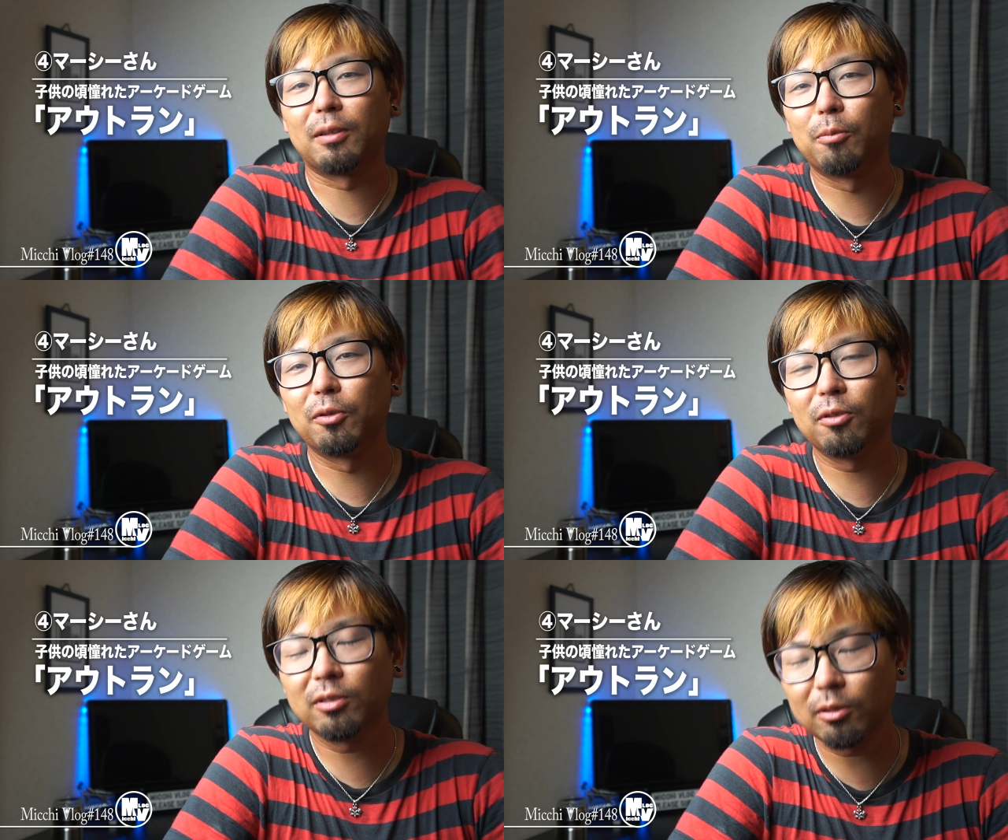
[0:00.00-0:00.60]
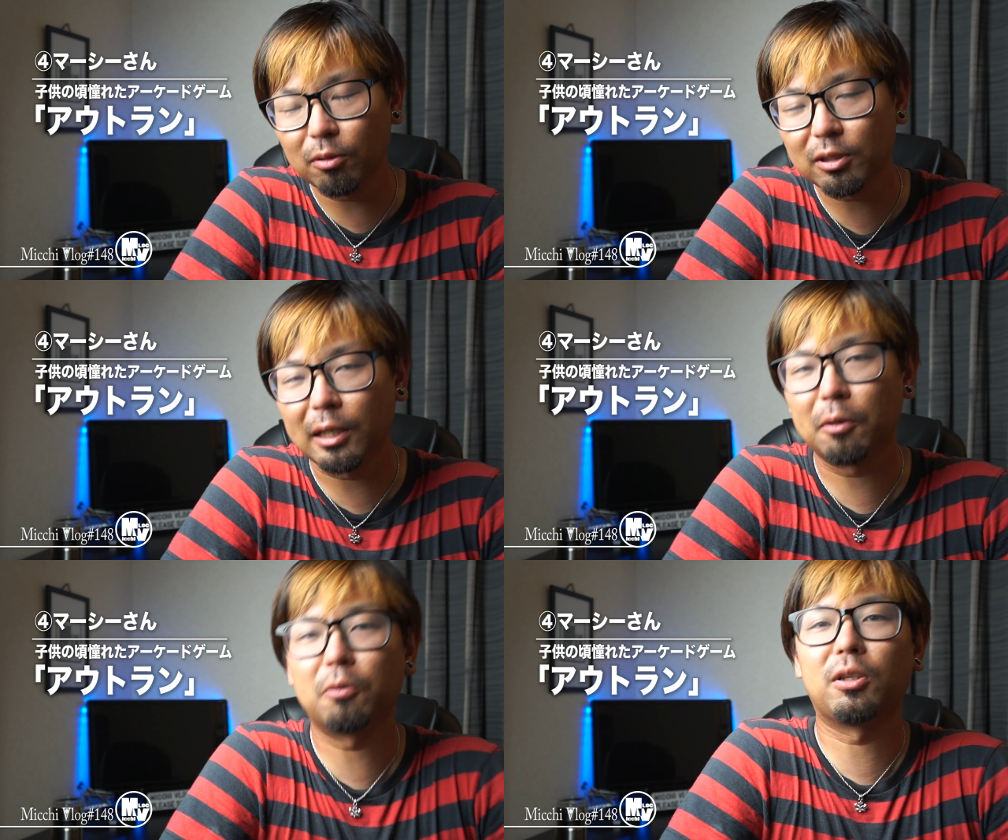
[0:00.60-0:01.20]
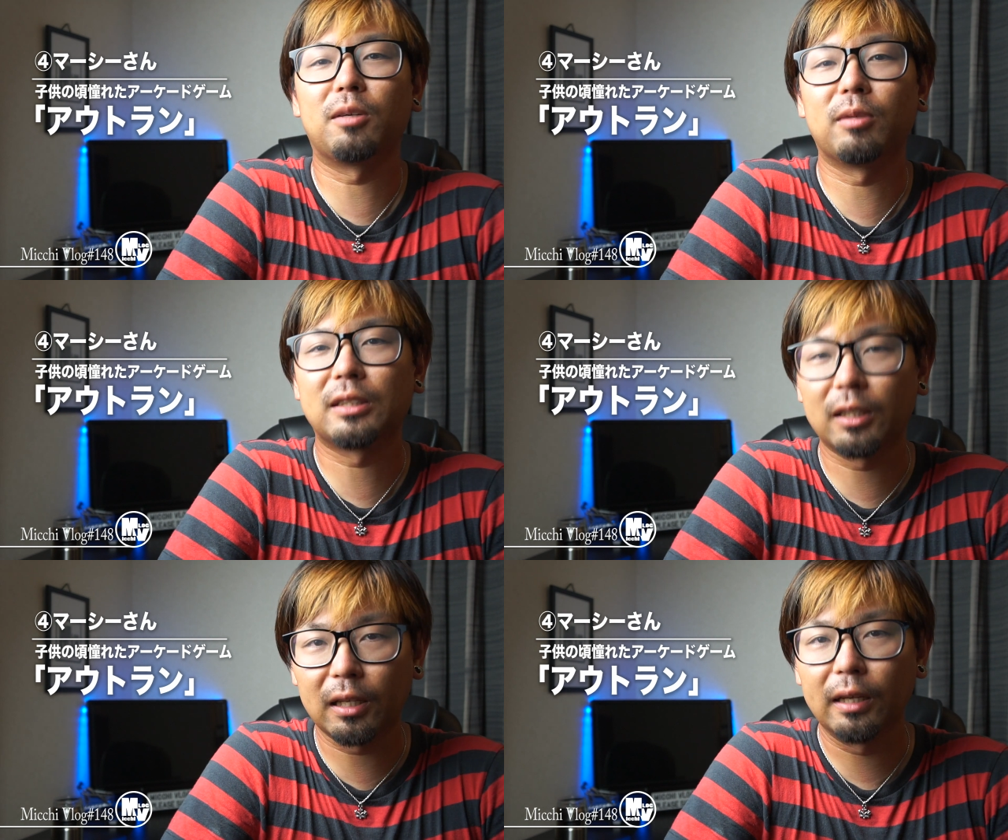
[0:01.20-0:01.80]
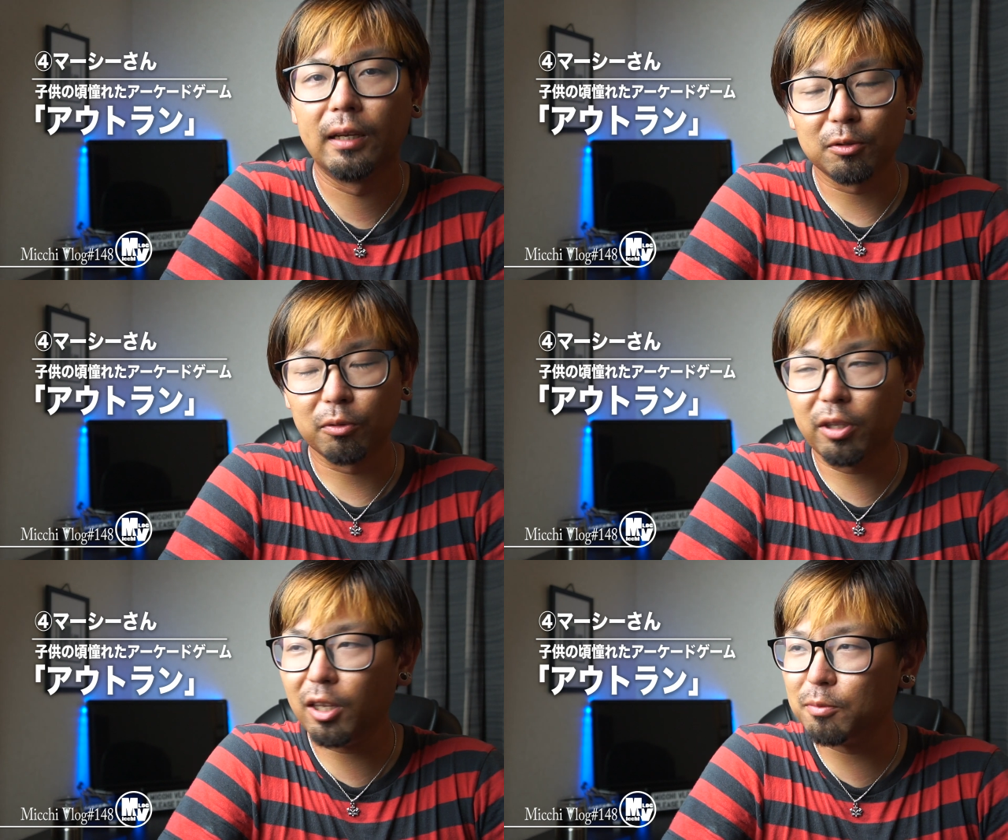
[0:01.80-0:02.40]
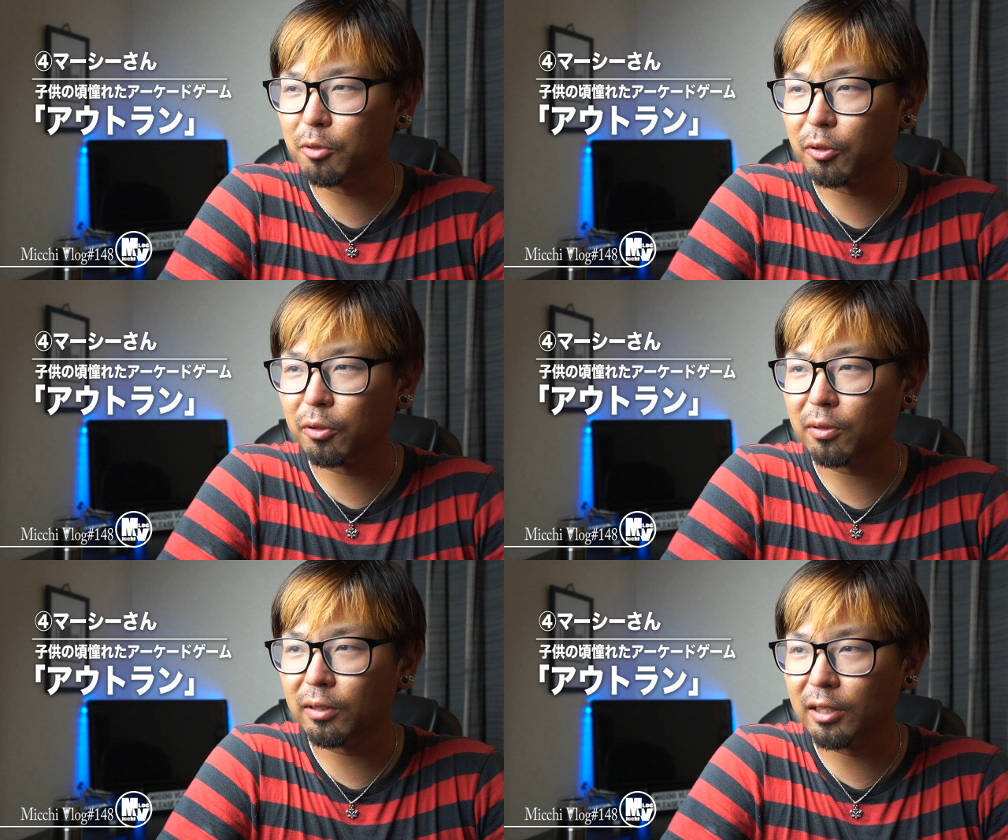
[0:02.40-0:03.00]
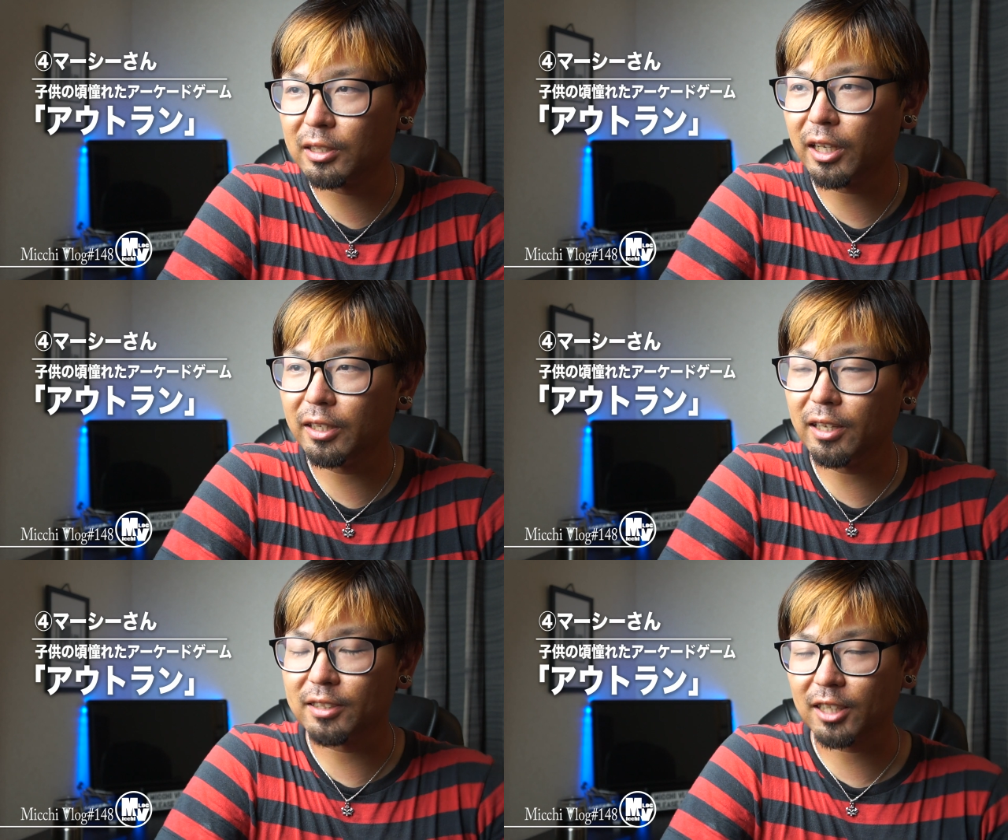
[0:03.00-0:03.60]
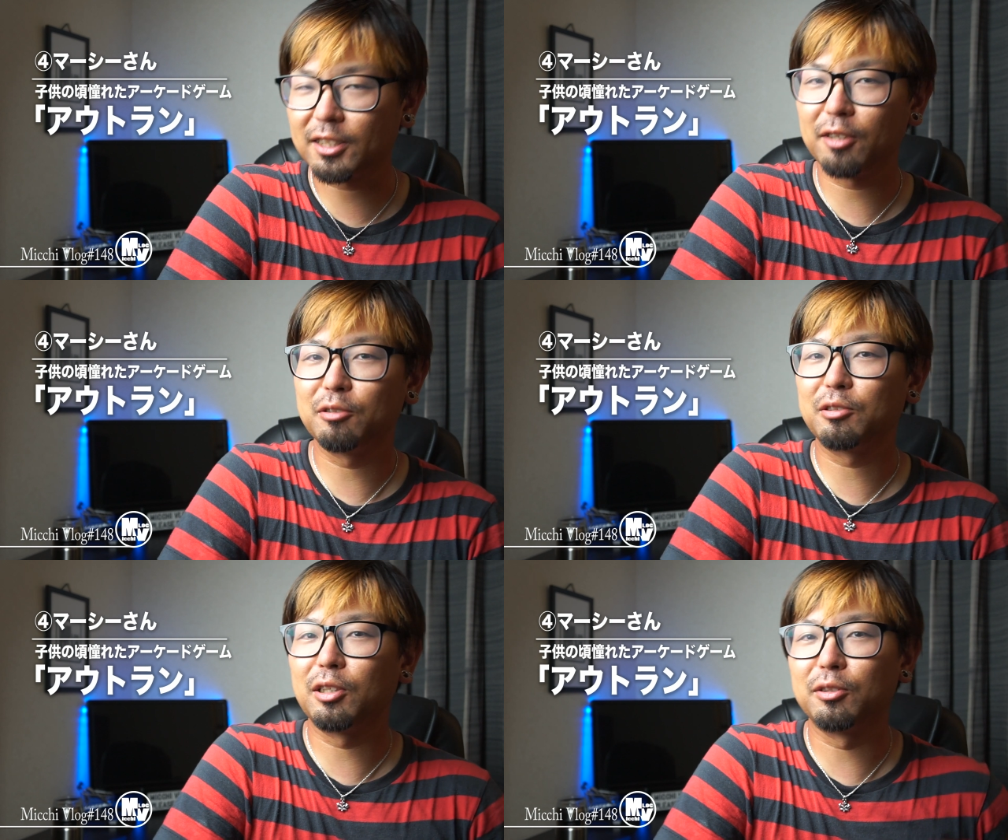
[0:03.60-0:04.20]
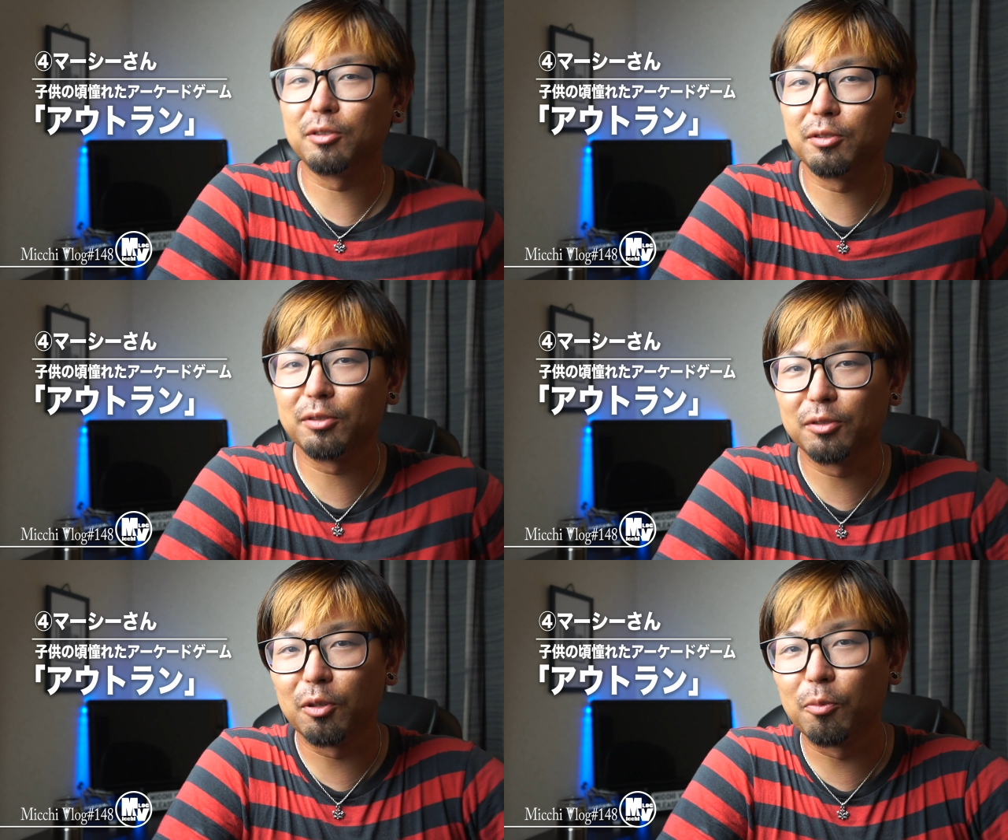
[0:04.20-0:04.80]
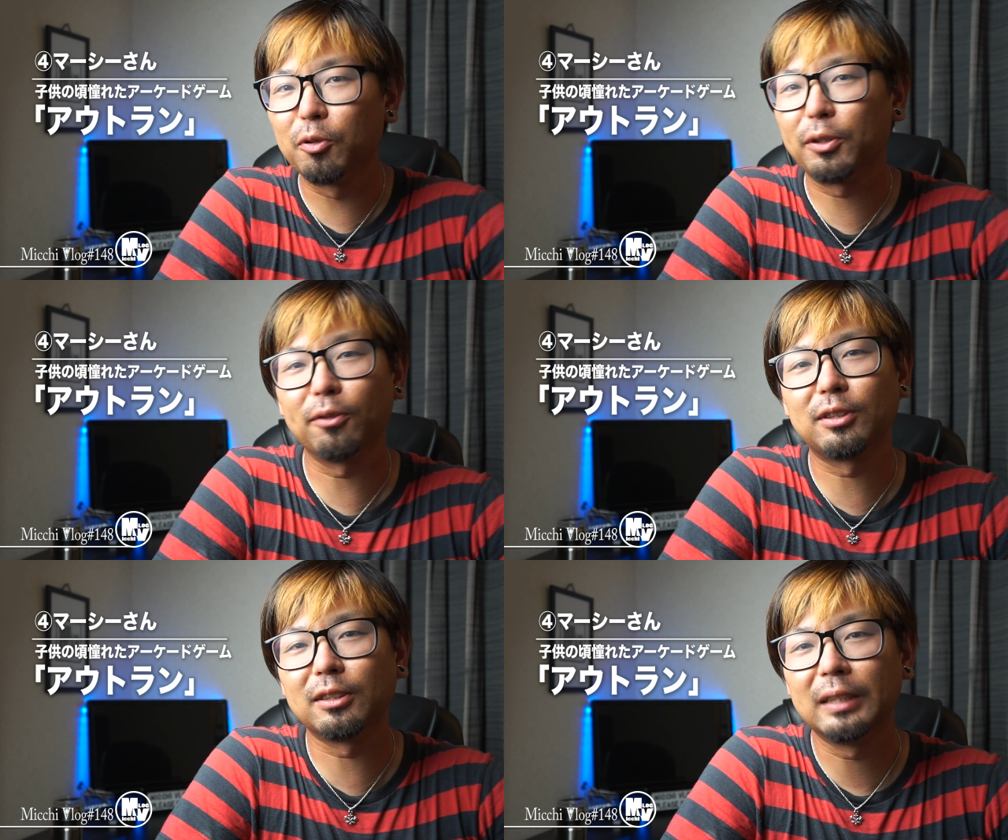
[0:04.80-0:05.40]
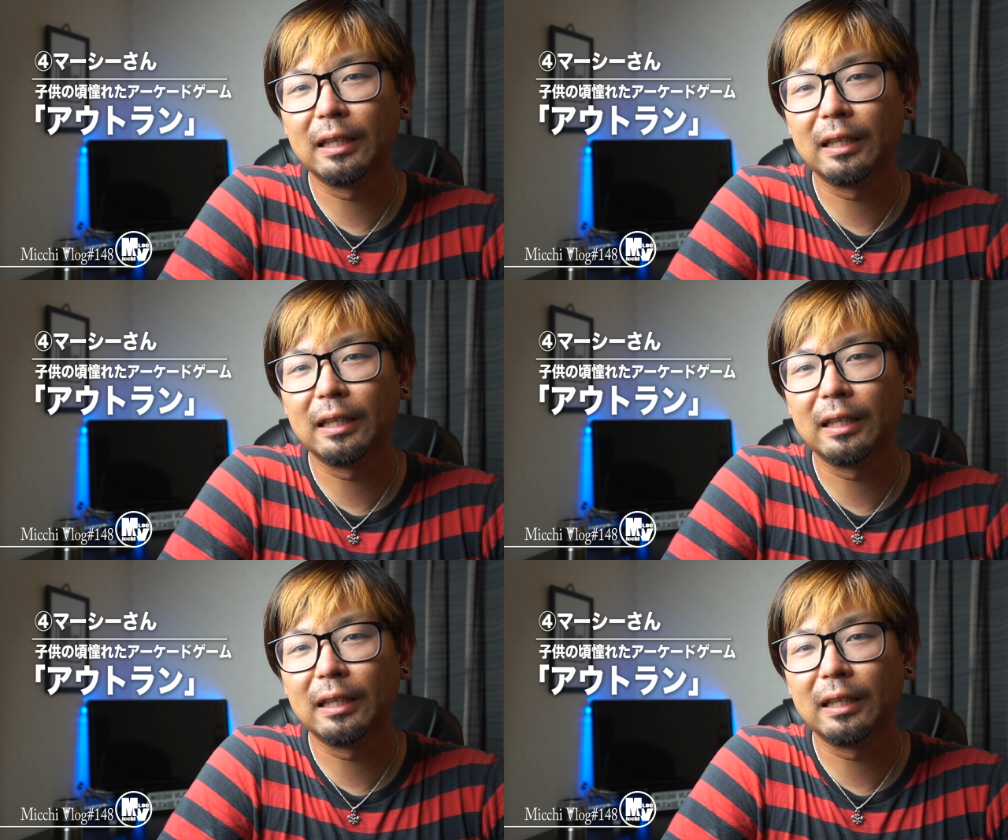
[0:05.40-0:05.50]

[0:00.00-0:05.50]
うのがものすごく参考になりましたねそのゲームをね再現させるっていうのも一つ